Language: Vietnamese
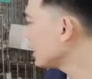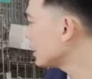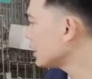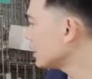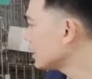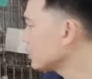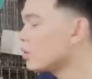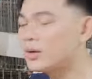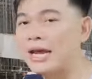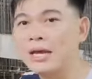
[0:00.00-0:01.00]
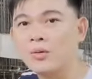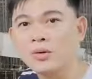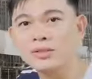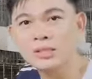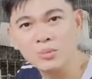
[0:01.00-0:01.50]
cái cái, cái rổ đẻ của
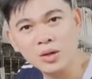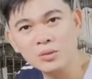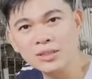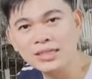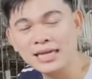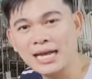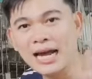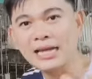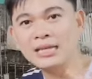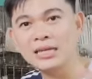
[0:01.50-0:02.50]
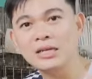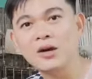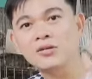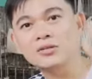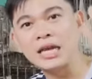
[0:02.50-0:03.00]
con chim bồ câu Titan Thái thì
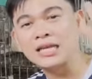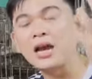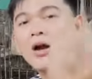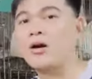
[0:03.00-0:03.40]
nó sẽ nhỏ.